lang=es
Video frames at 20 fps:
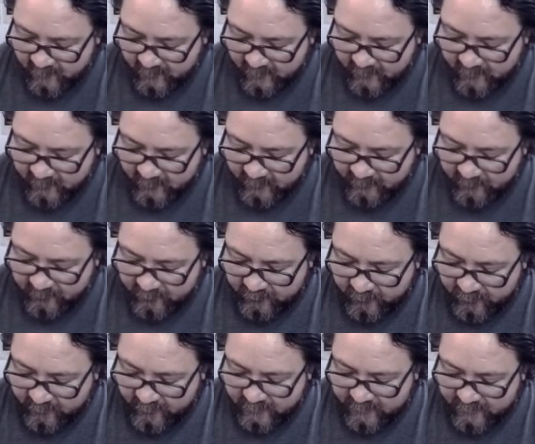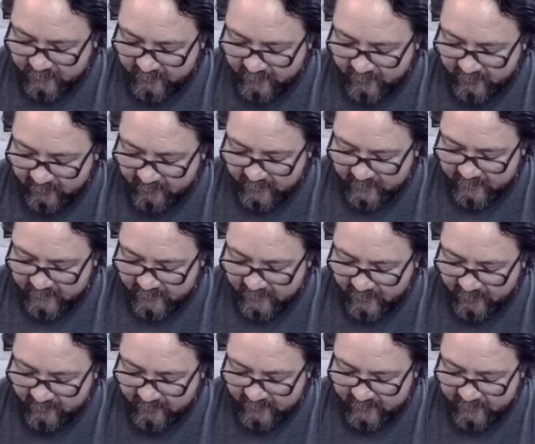Y estoy aprovechando la
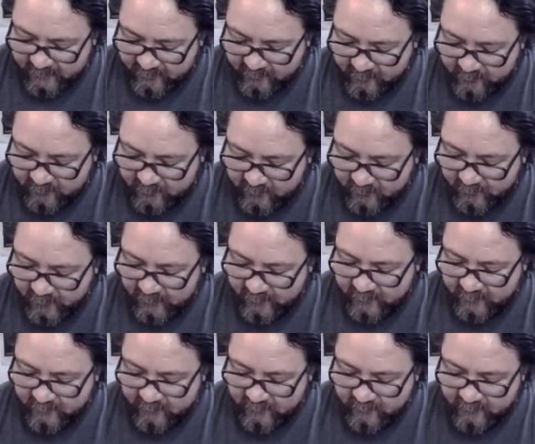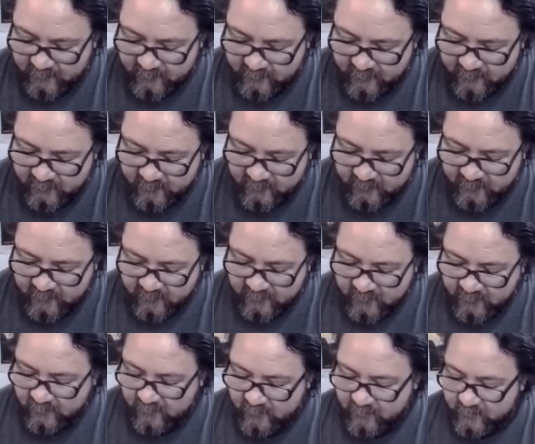pincelada para hacer como un doblez.
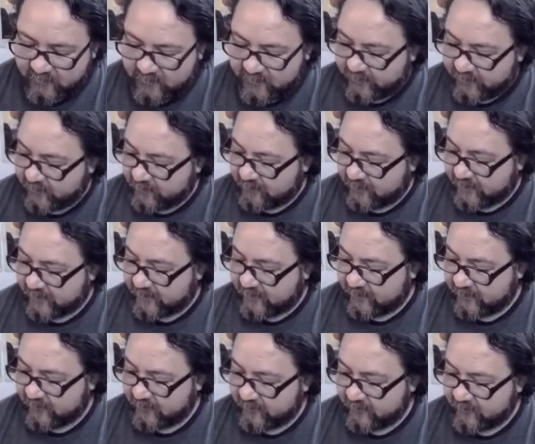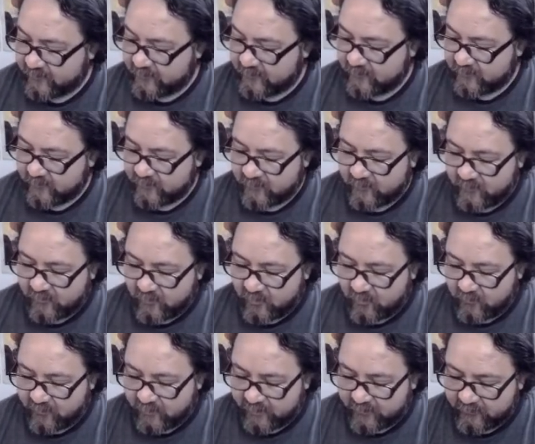Como si fuera un pantalón. O
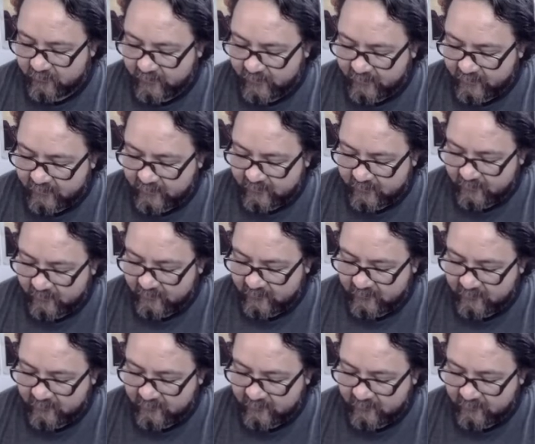una túnica quizá.